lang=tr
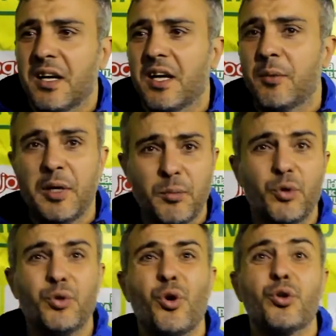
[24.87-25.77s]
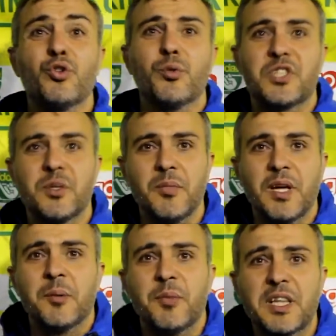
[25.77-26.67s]
E, benim bugün dördüncü maçım.
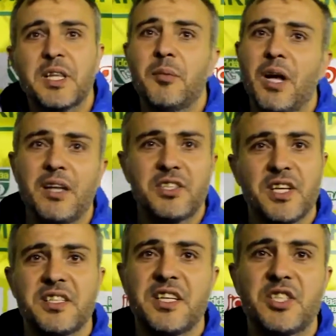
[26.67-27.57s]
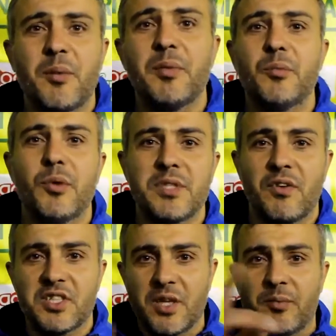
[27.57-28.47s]
Bittim yani nişanası gideceğim bilmiyorum.
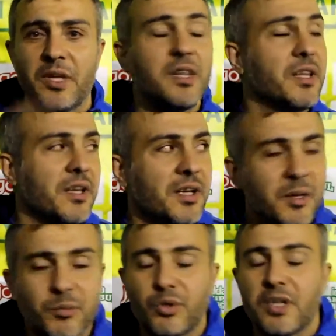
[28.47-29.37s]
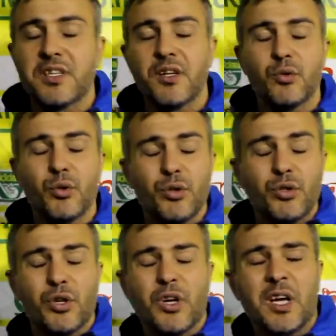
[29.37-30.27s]
Savaş kaptan. Buradan sana duyurulur.
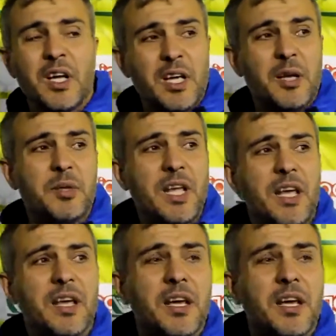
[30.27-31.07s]
E, ee, bir de